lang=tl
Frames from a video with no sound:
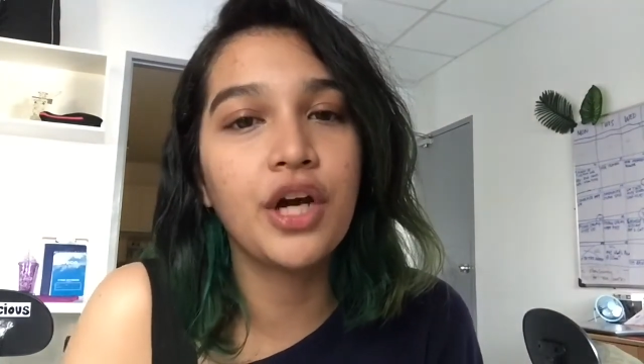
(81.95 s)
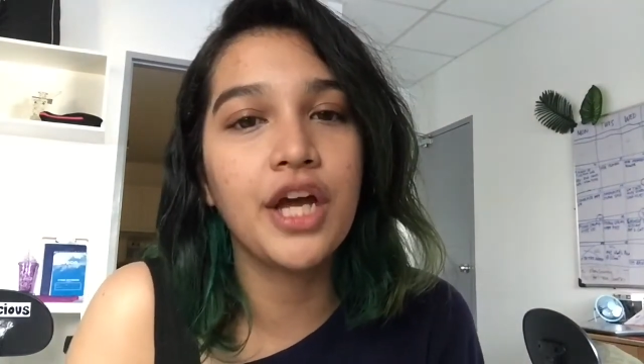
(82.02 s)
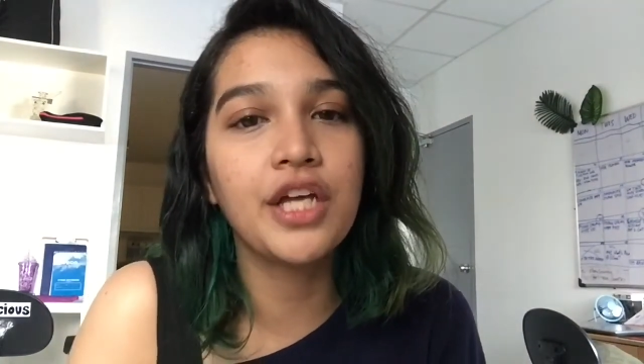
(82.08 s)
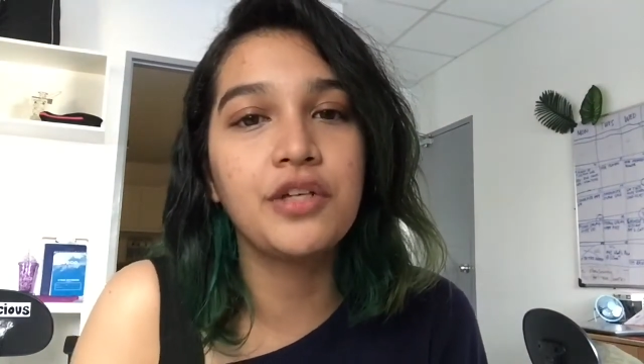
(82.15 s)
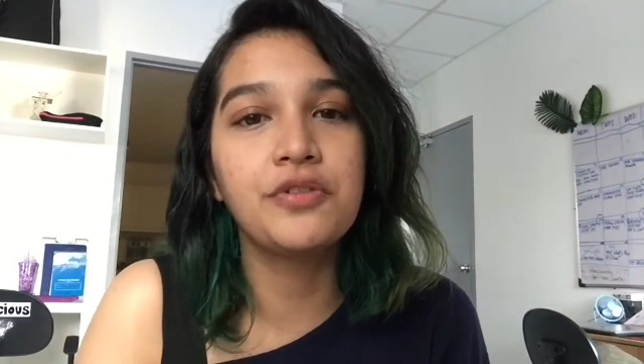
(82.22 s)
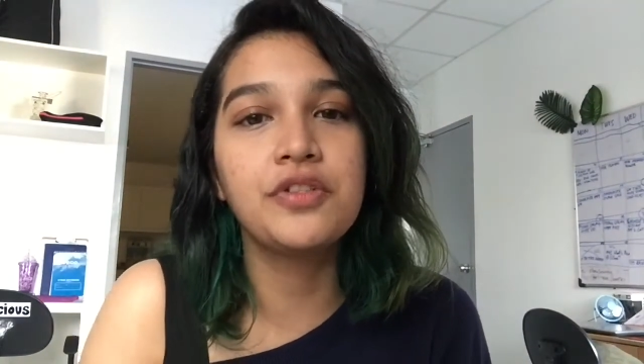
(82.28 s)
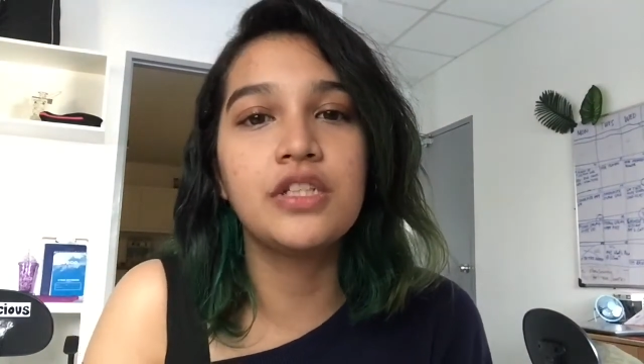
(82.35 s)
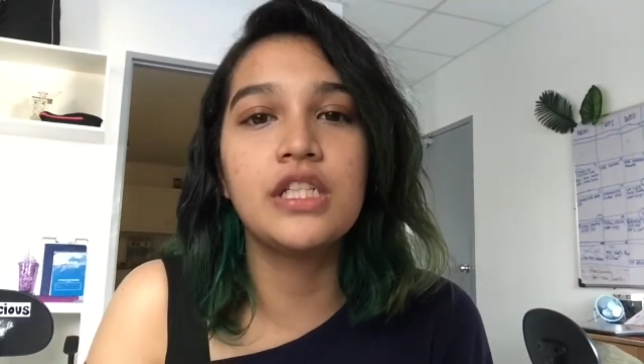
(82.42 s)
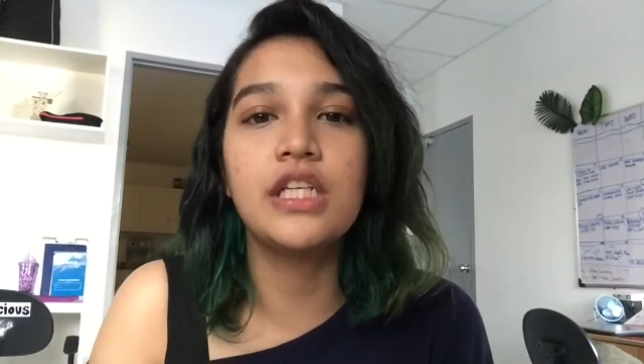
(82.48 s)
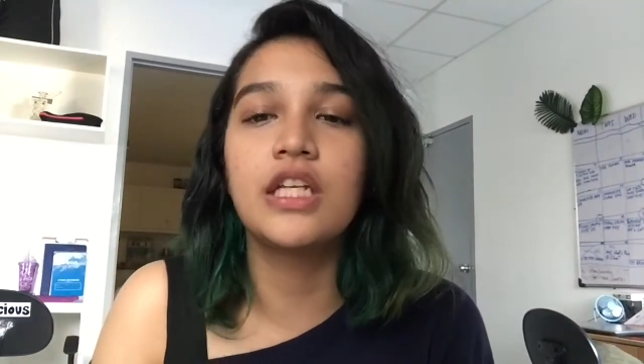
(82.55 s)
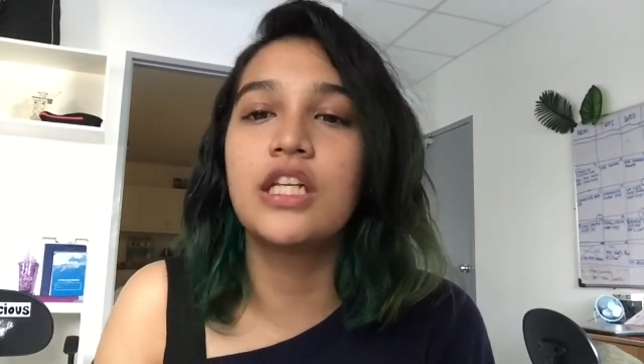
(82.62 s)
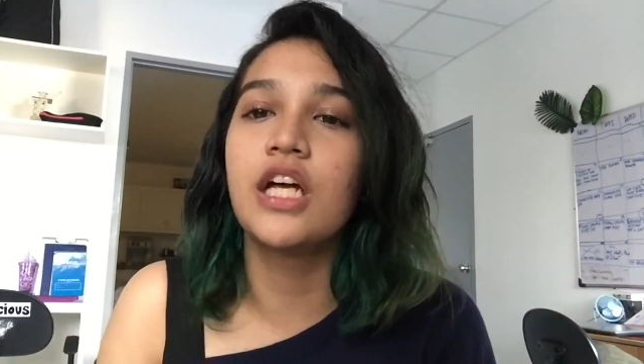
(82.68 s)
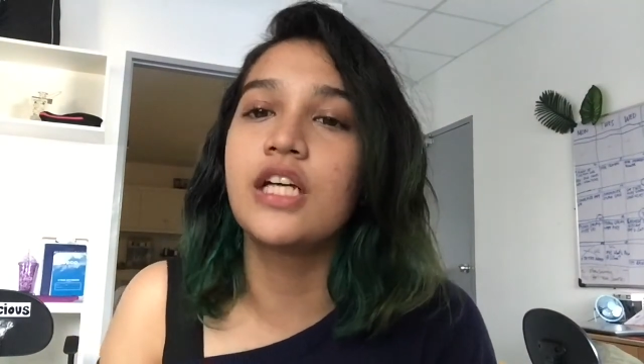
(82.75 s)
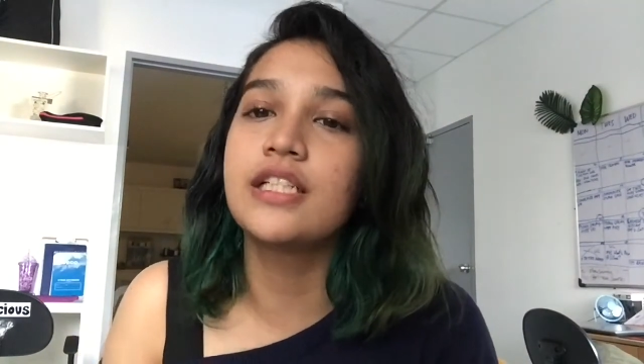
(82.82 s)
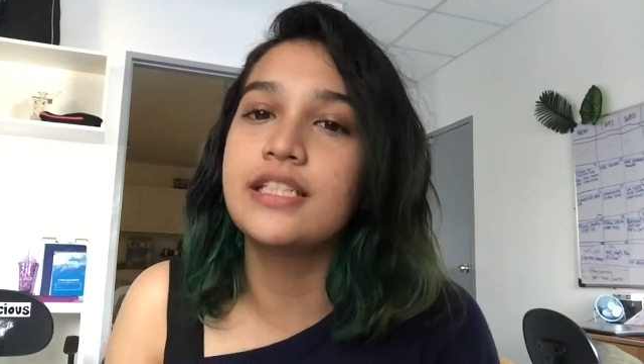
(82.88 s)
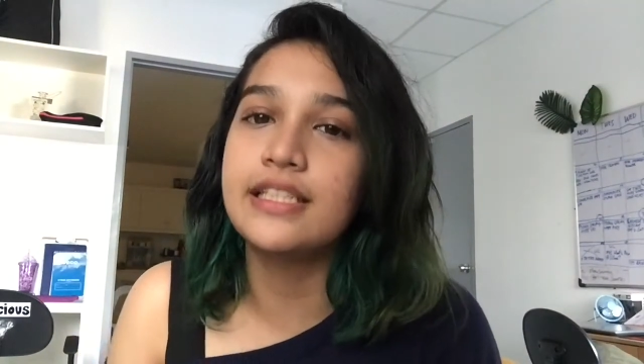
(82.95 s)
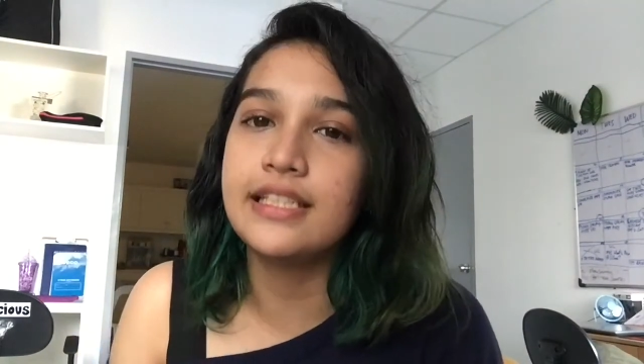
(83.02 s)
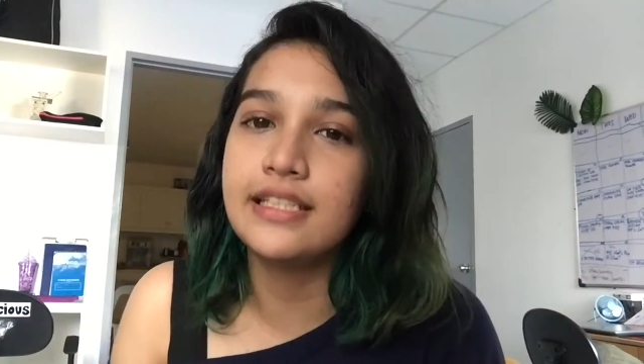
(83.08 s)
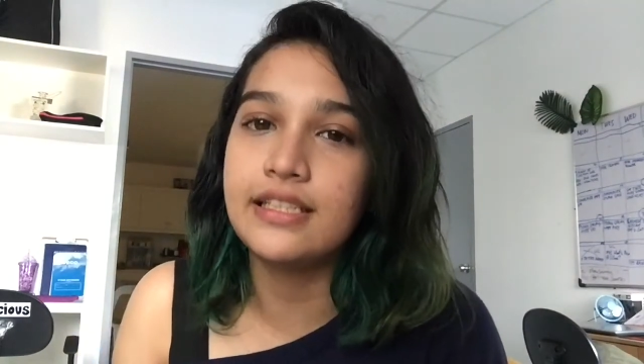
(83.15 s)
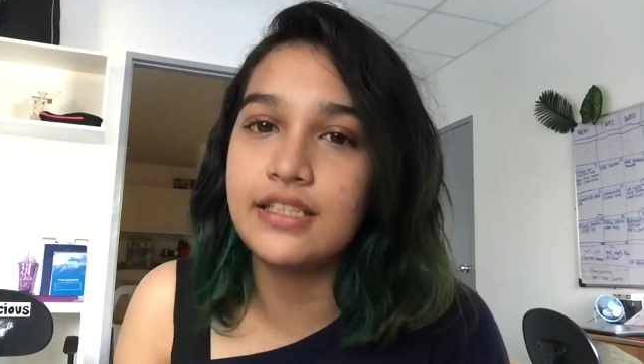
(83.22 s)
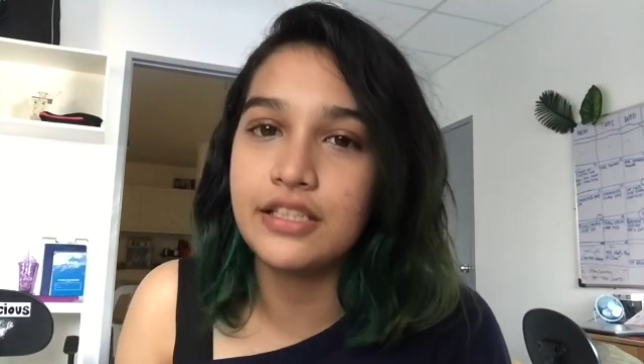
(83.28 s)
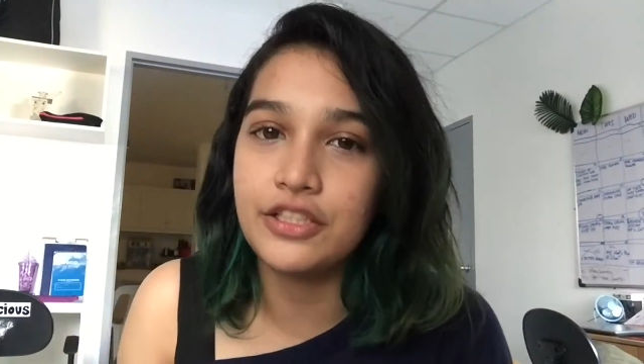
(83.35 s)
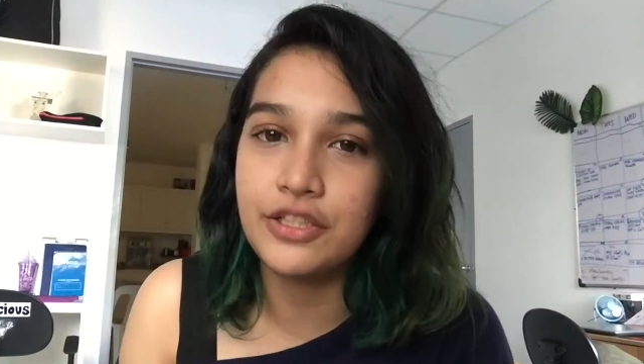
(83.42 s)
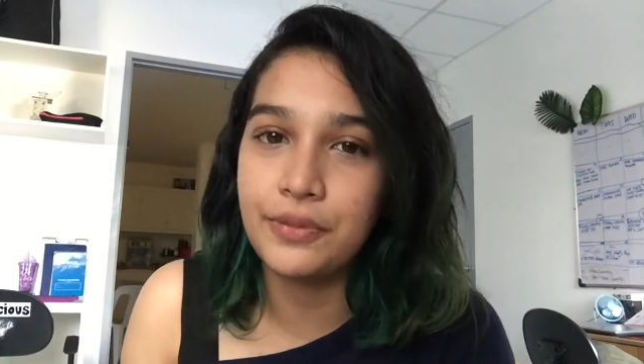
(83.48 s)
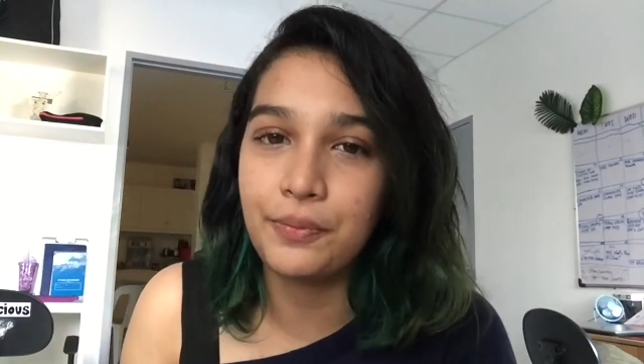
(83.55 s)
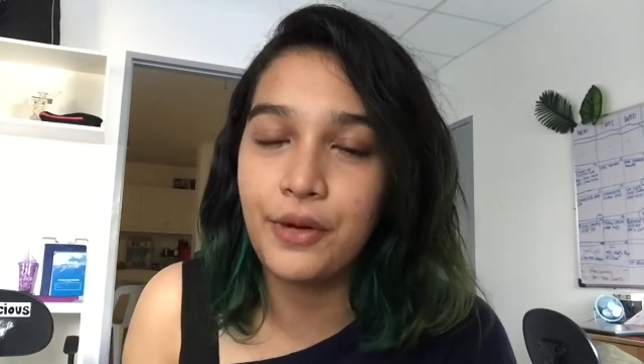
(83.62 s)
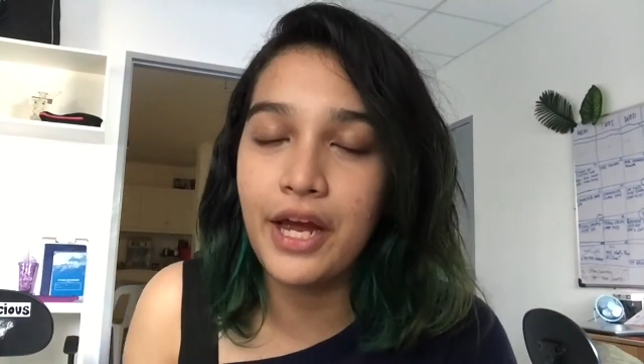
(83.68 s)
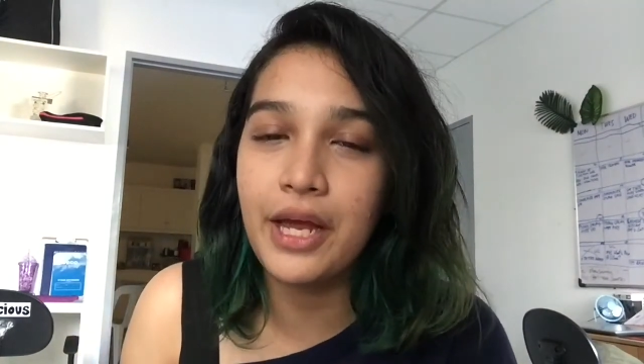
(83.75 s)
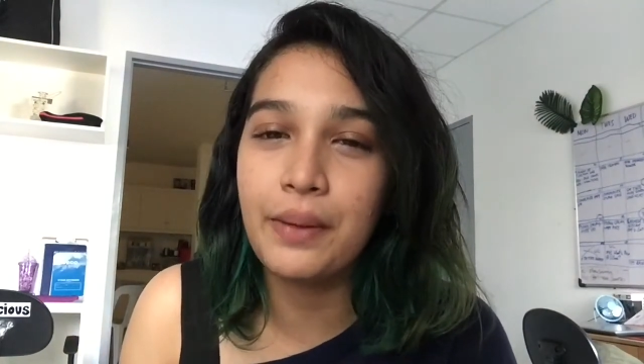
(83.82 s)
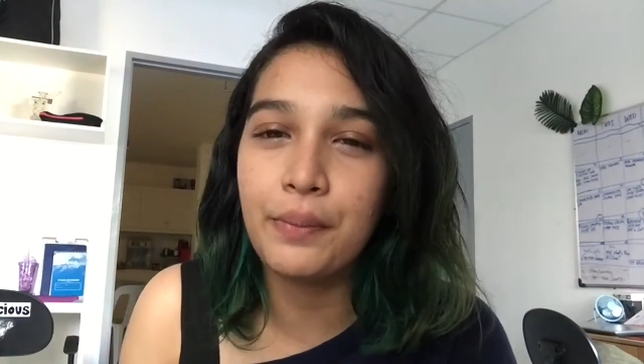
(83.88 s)
I used the Ilana DDCC
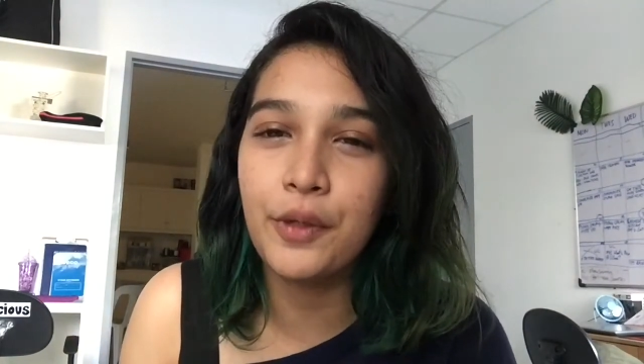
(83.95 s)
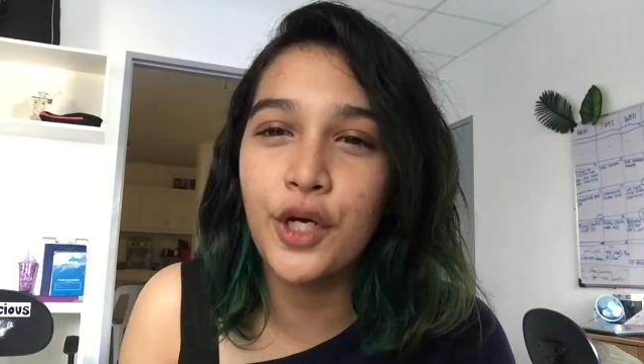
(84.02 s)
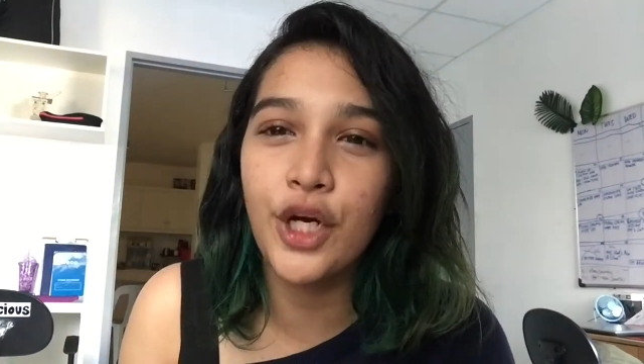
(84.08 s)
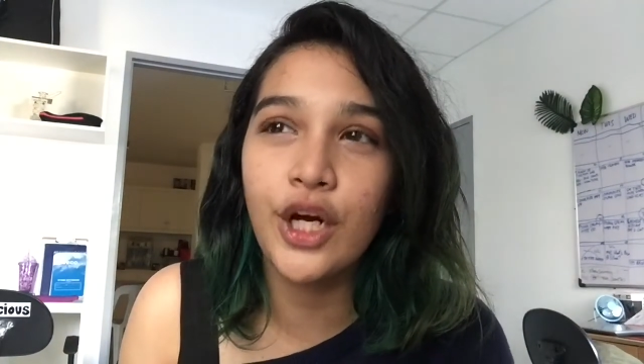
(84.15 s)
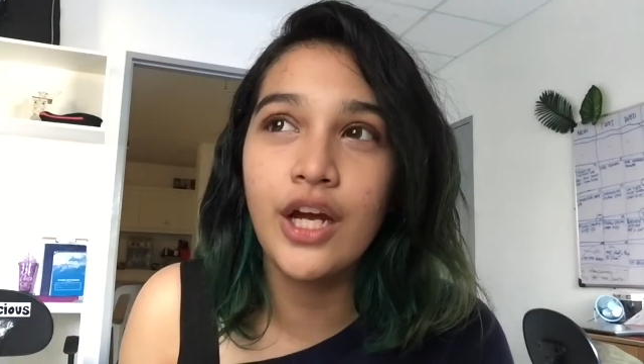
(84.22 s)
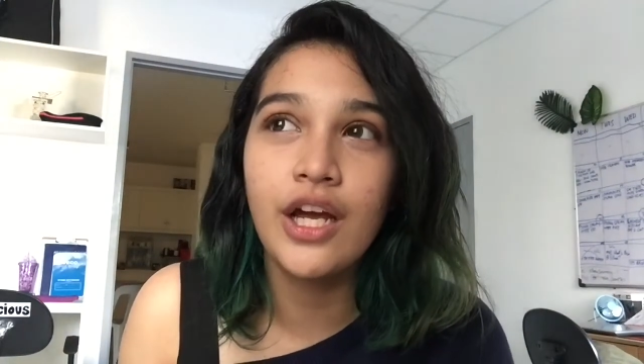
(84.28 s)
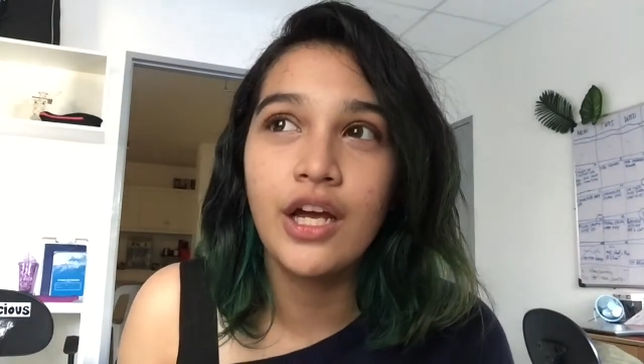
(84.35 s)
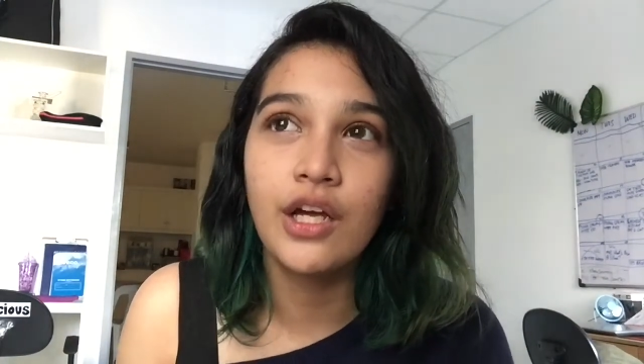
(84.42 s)
primer